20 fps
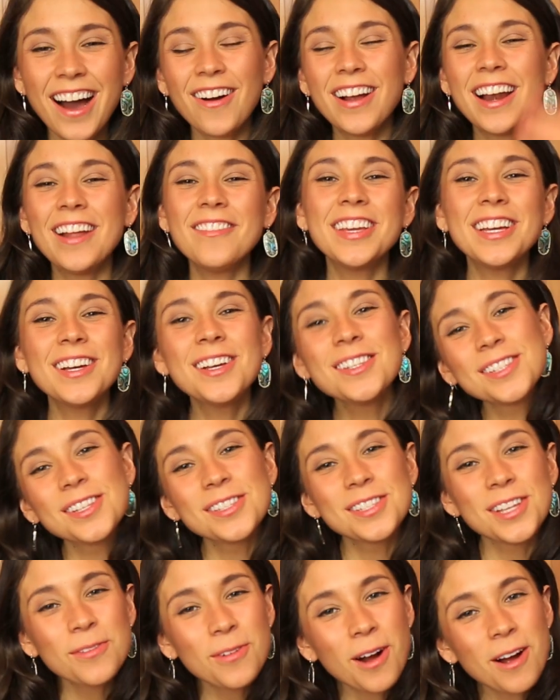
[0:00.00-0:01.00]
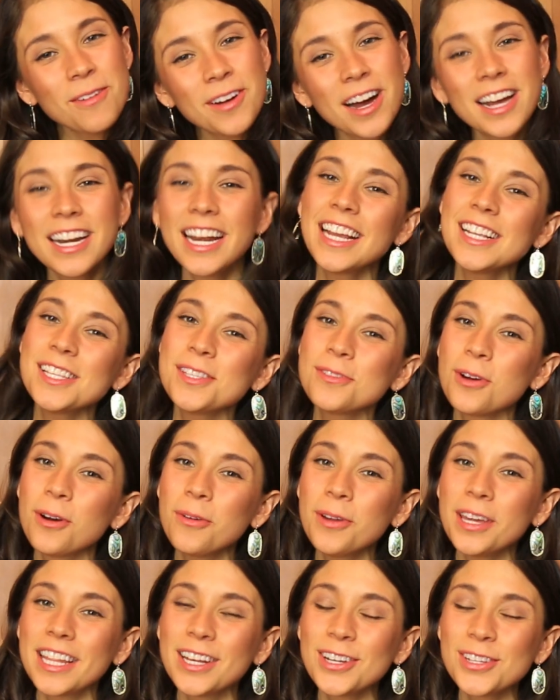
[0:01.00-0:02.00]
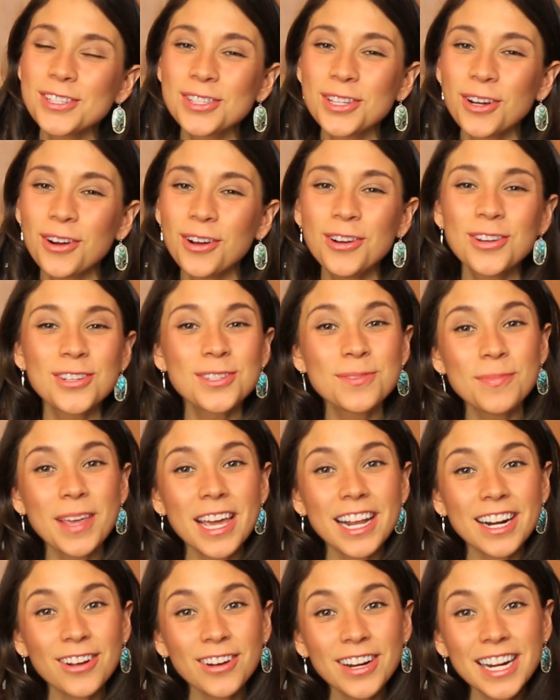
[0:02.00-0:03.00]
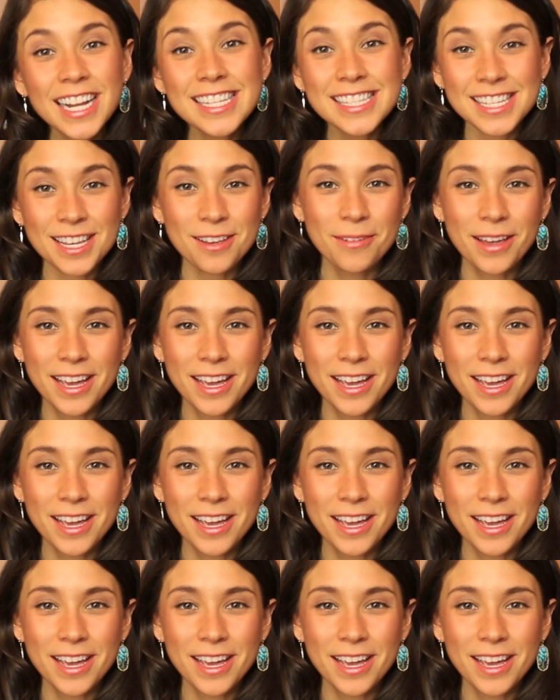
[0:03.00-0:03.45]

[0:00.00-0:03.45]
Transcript: Hola amigos, yo soy Ravana y subo videos todos los miércoles y